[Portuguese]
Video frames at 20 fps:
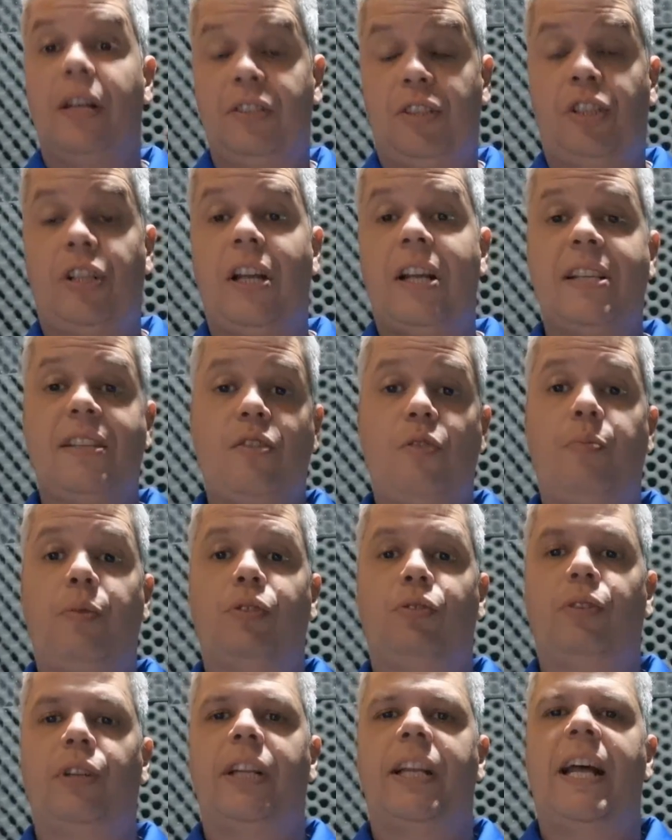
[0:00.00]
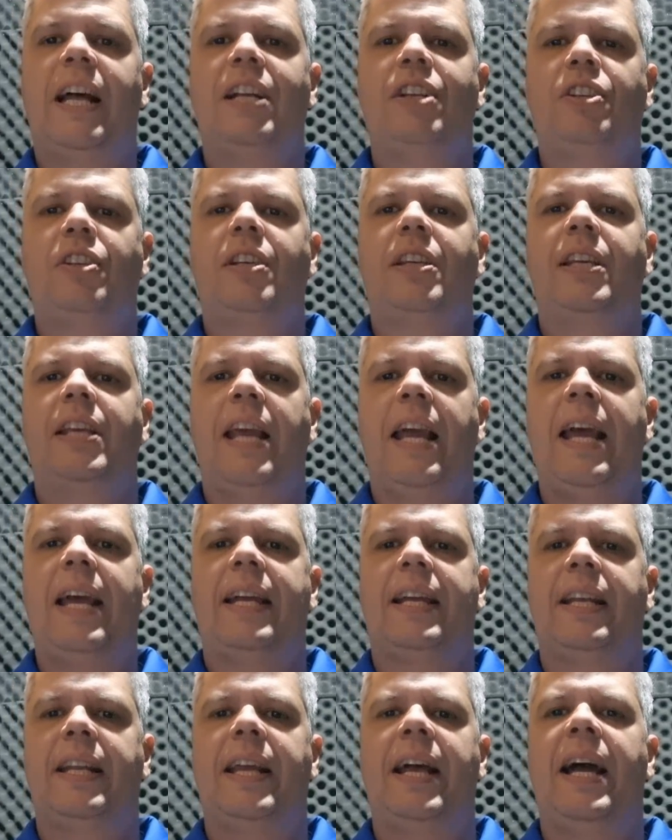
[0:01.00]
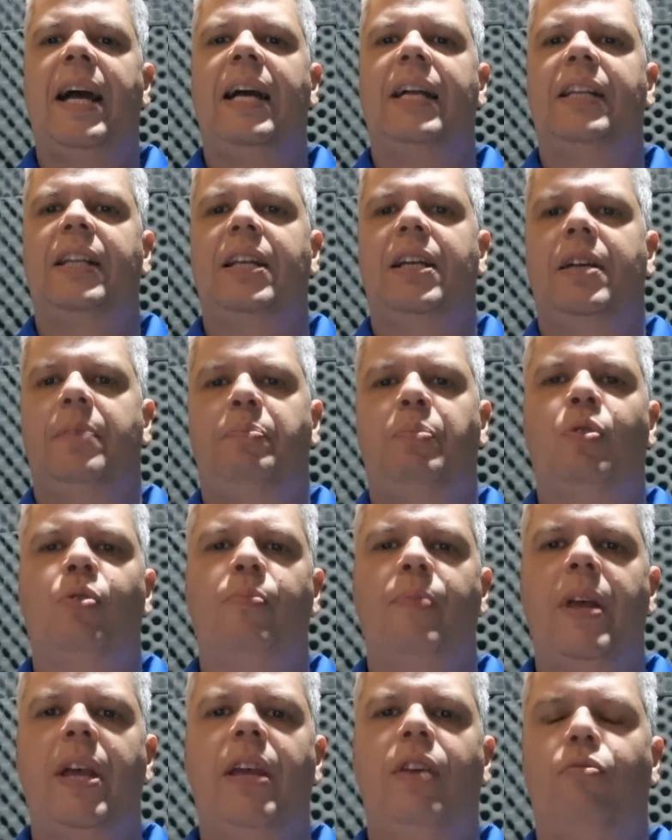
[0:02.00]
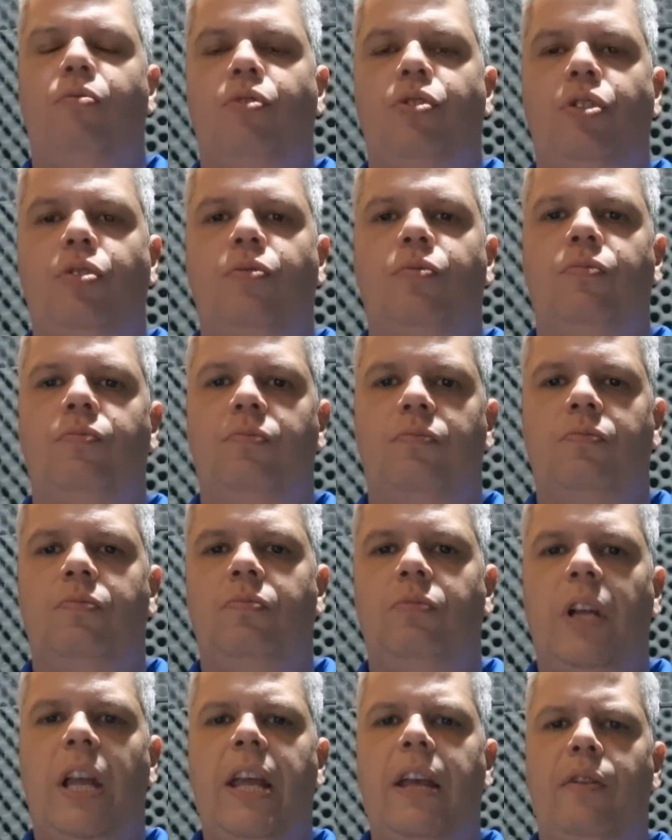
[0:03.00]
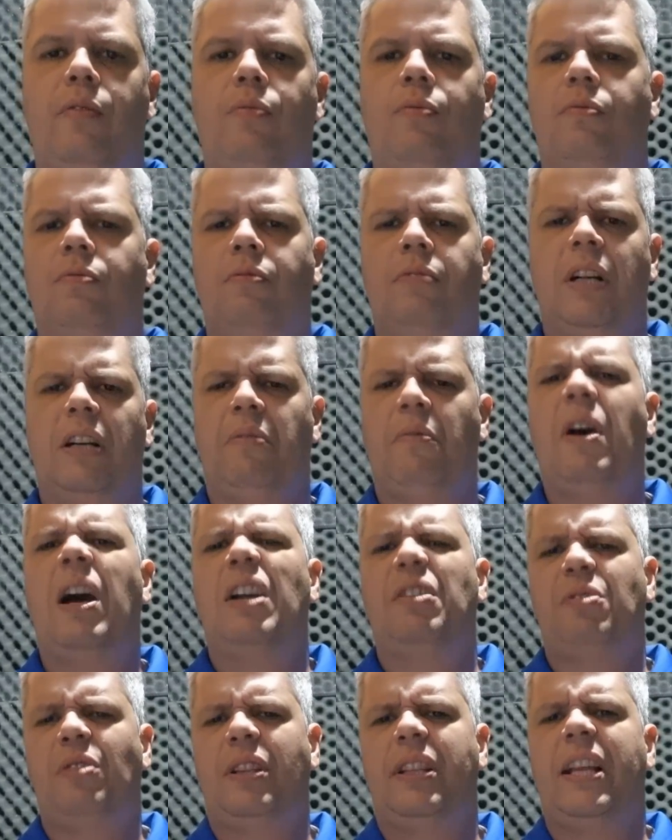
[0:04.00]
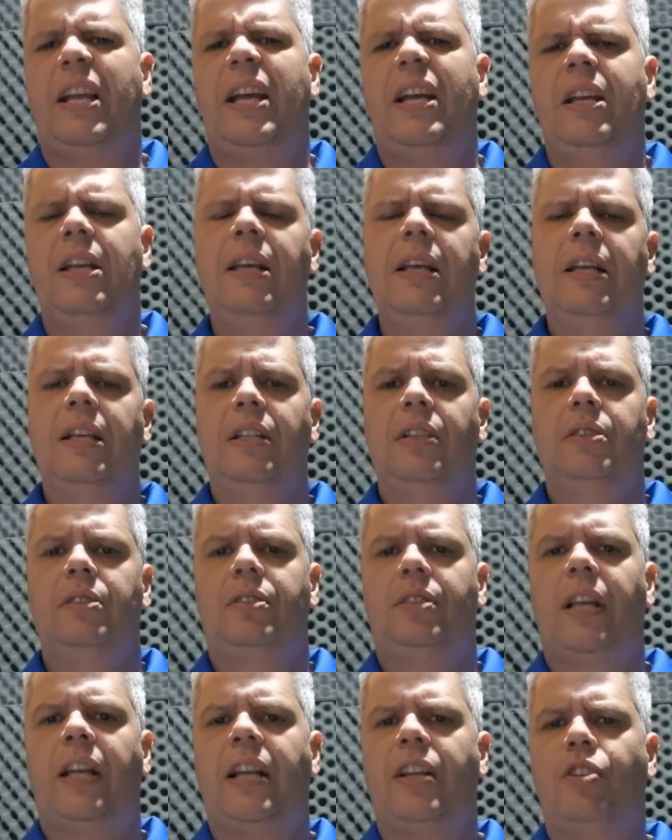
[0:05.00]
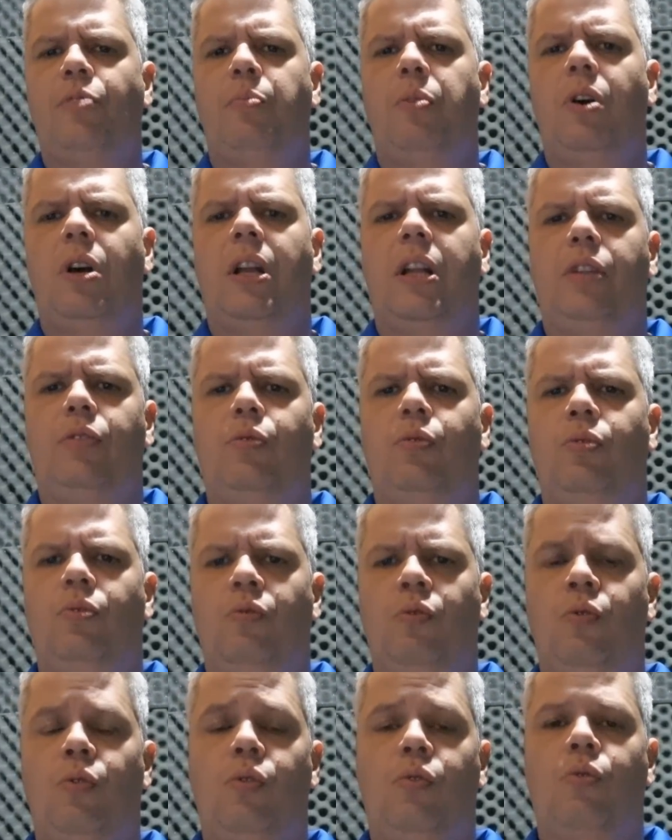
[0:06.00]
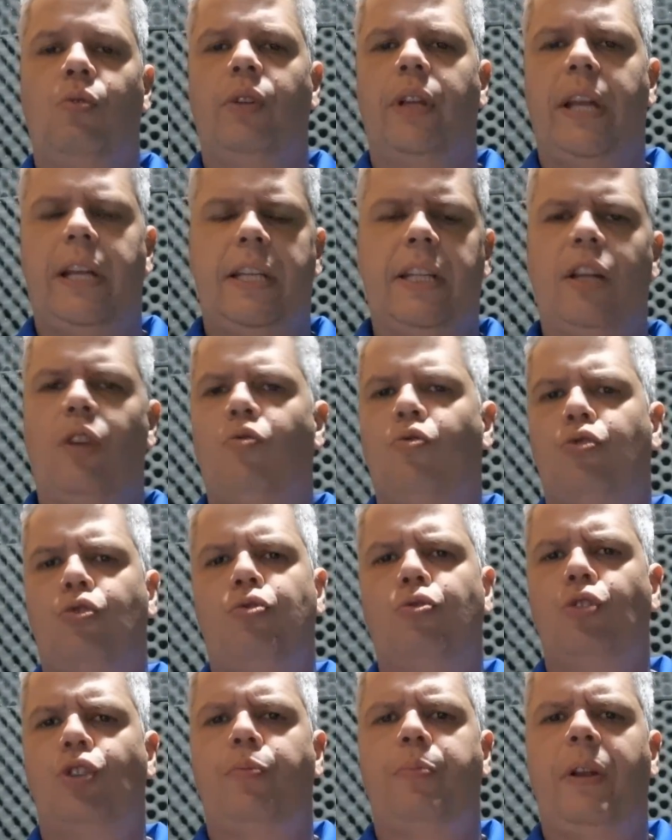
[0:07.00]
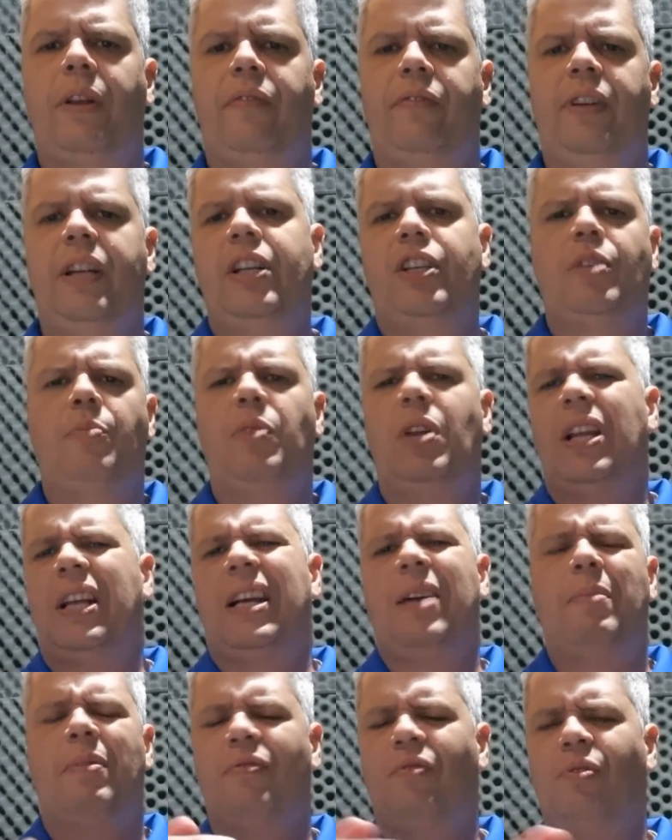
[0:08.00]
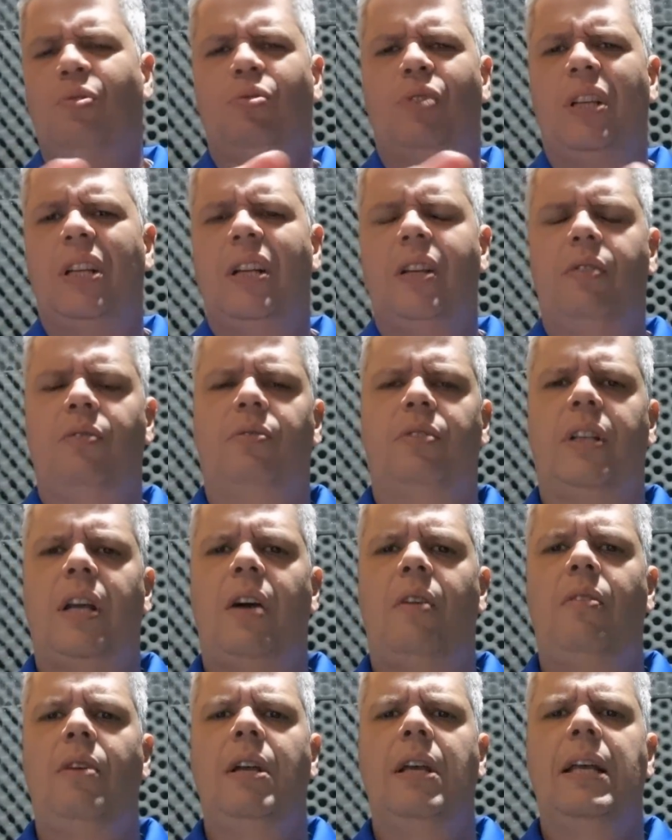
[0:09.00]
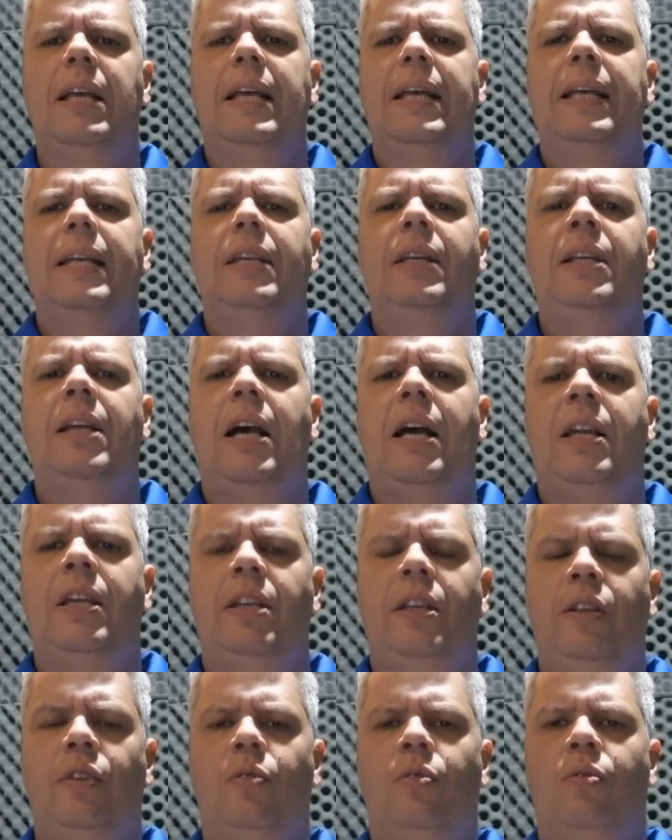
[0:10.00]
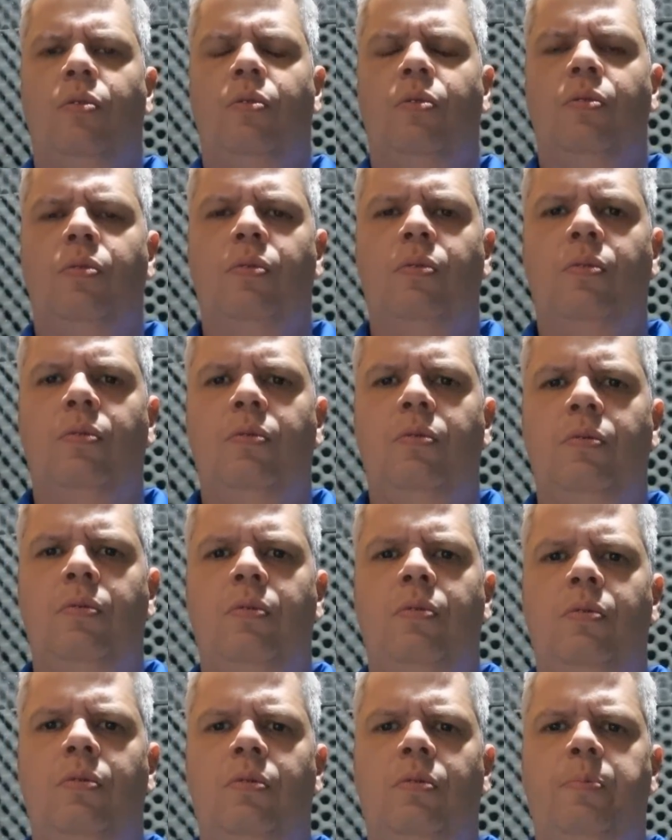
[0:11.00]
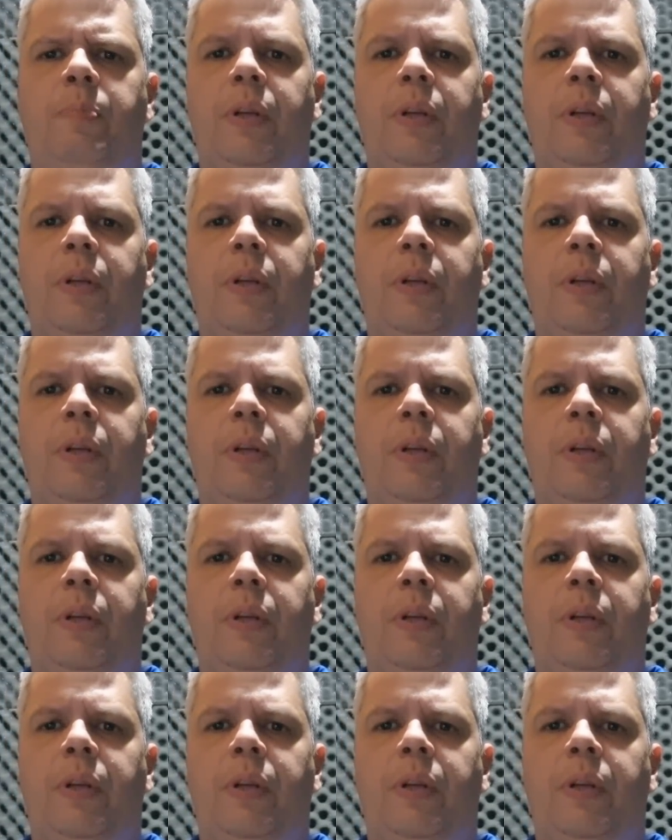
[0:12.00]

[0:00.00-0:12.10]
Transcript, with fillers: Chance e oportunidade que é criada por meio de um erro, eu acho até, de saída de bola do Hugo, né, que dá um chute para frente, a bola acaba voltando e tal e aí o, o